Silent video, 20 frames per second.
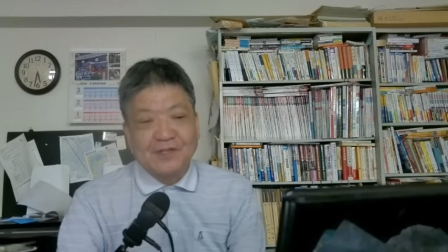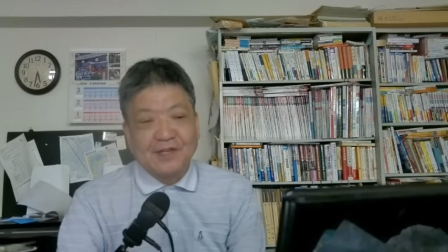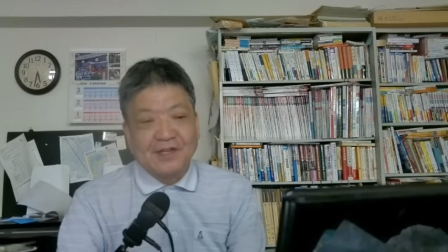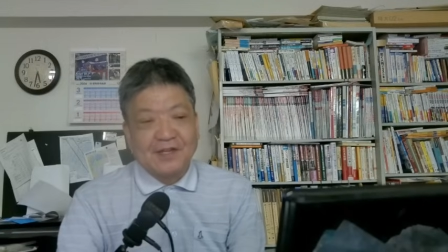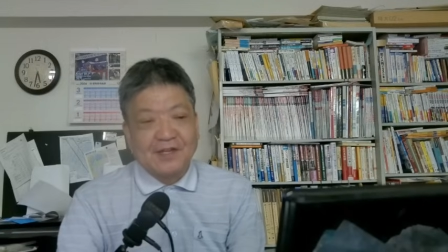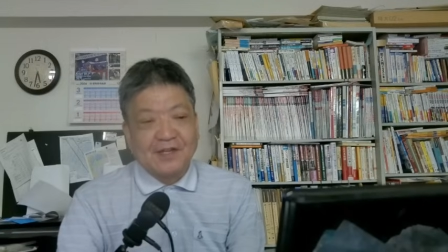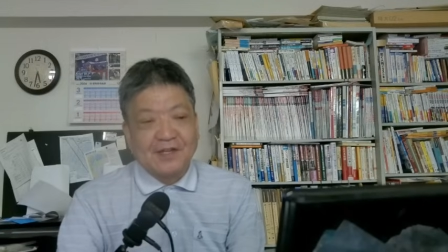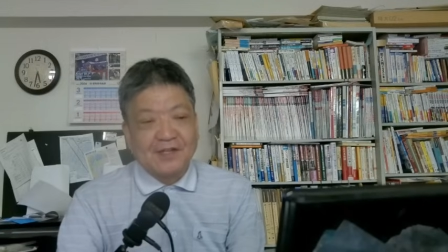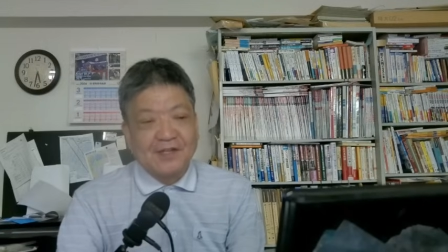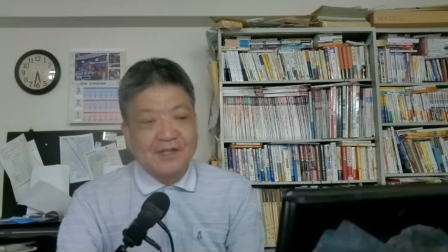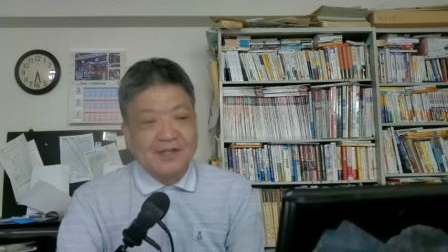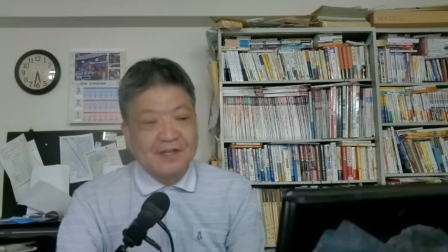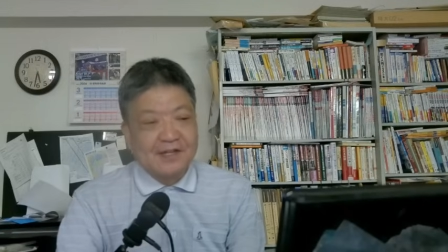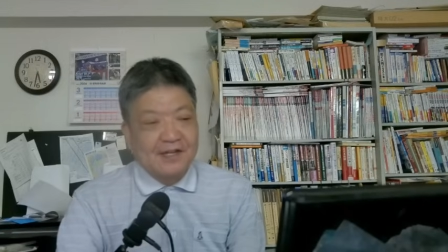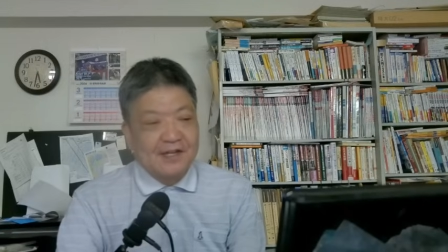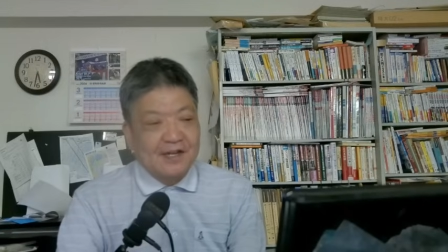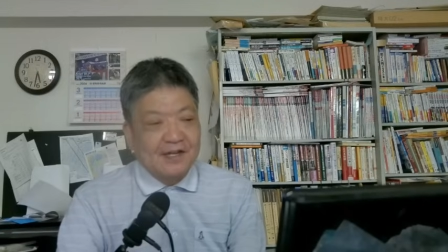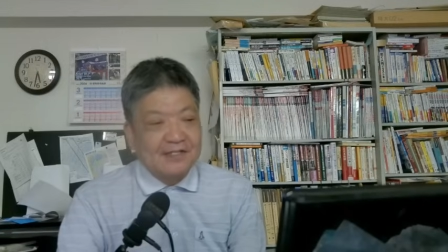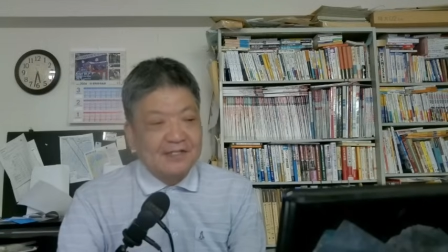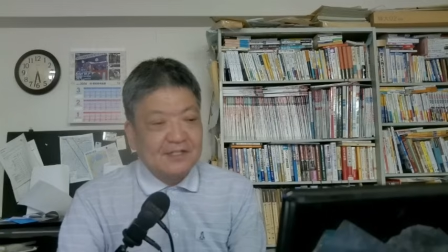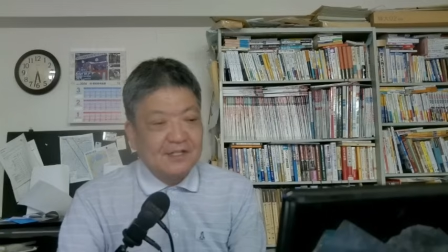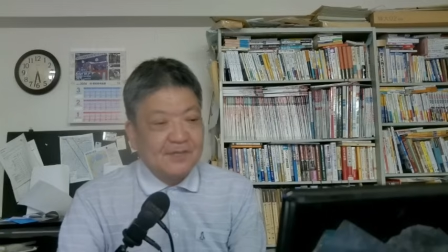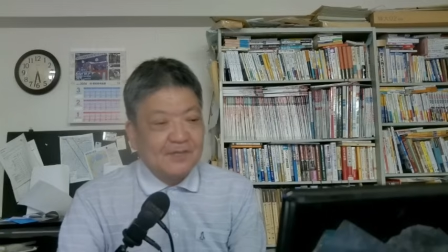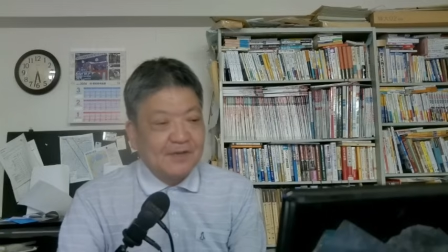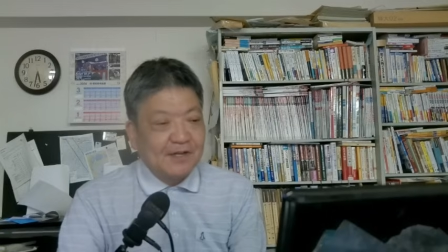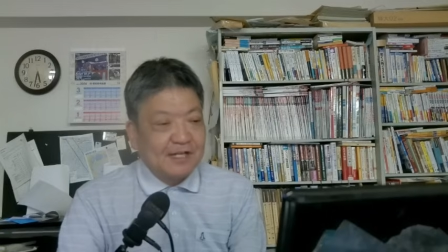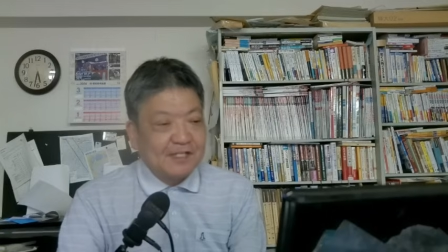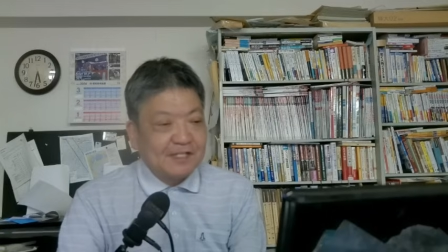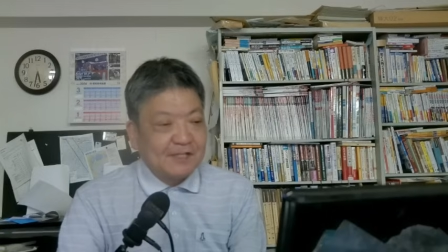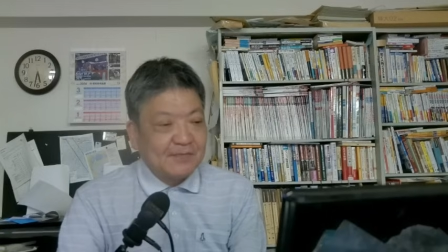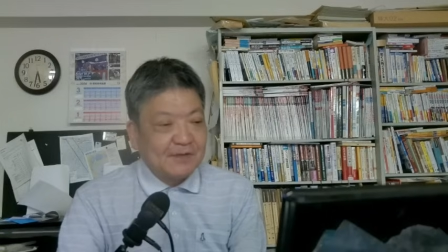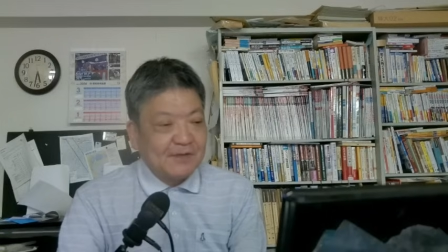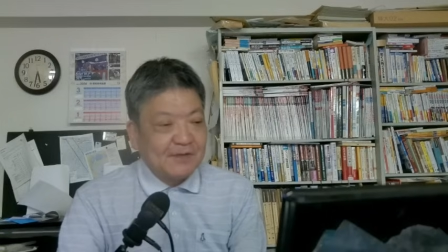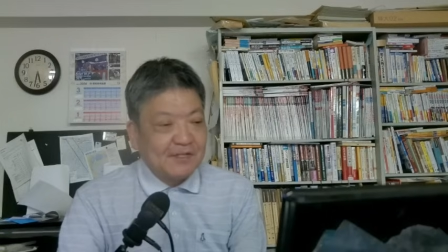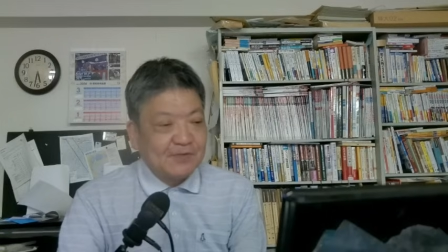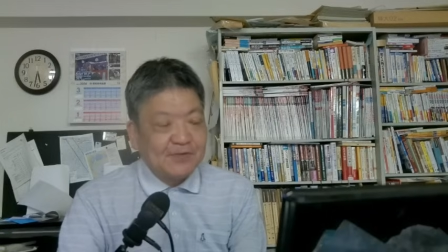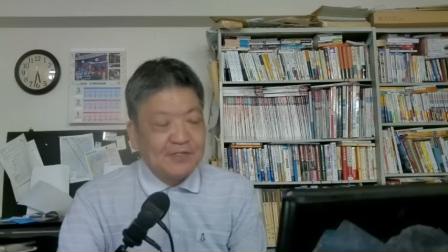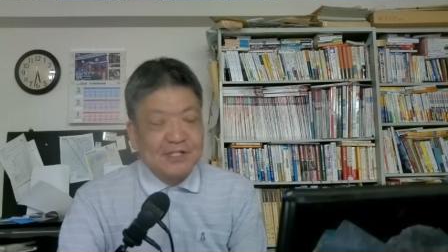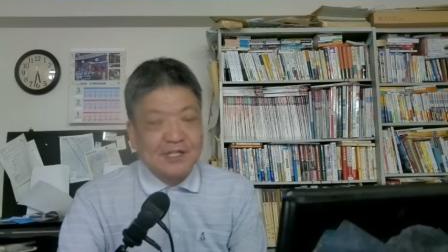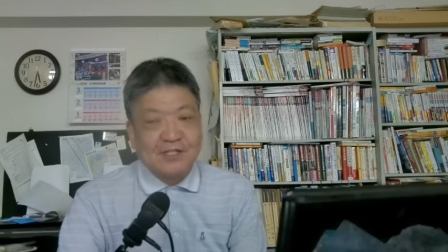えーあっても、あった場合は
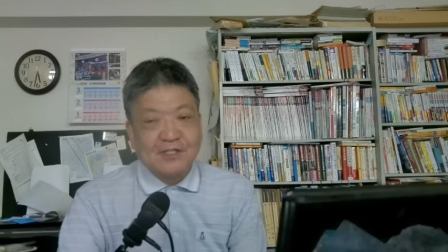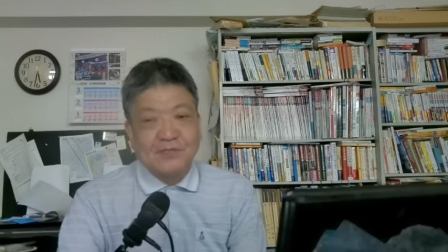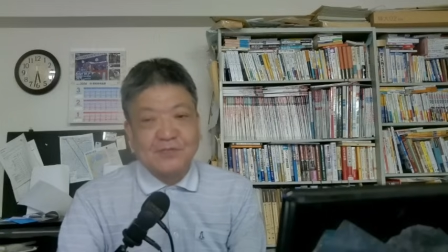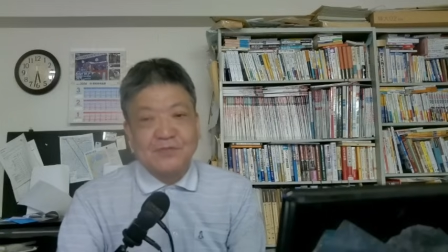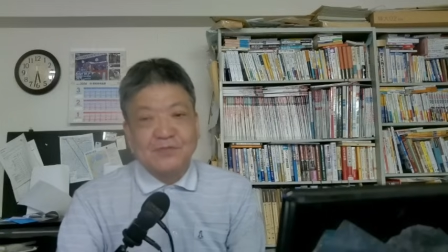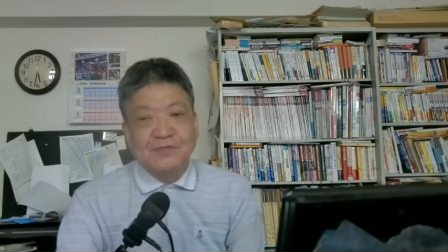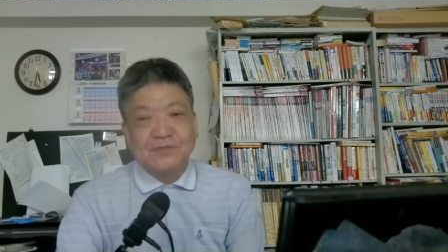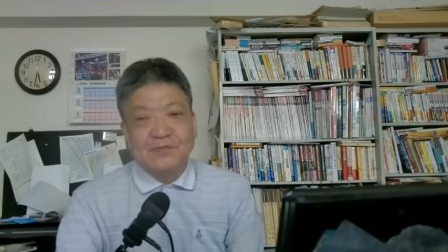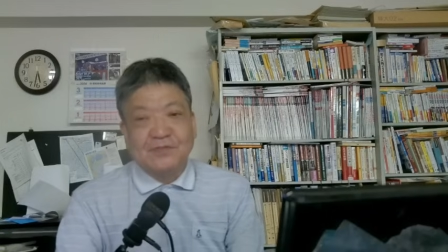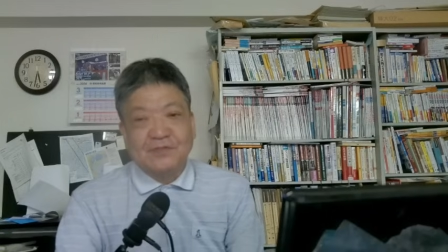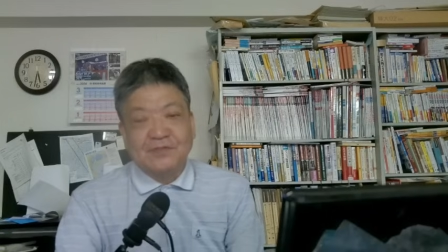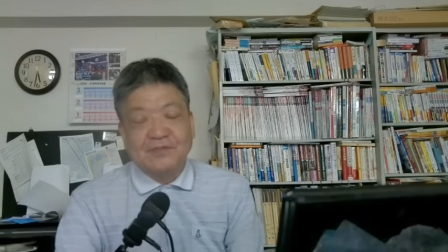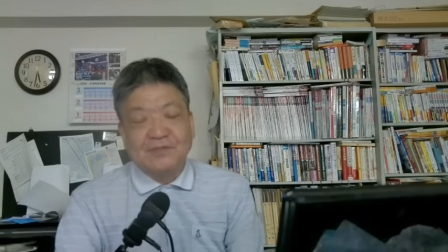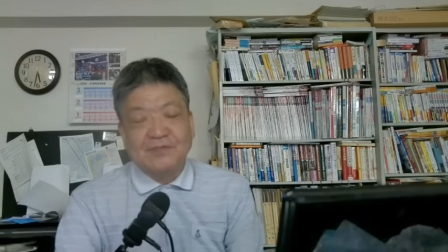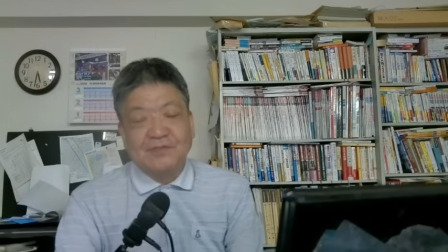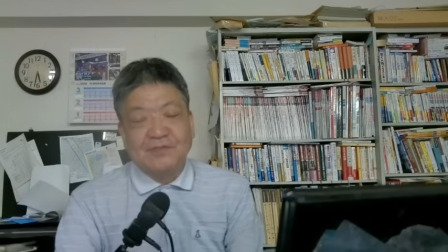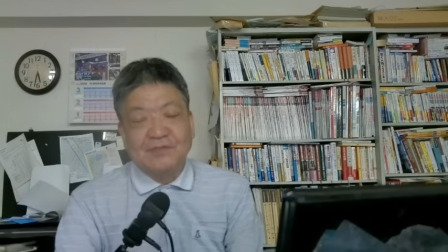1人30分、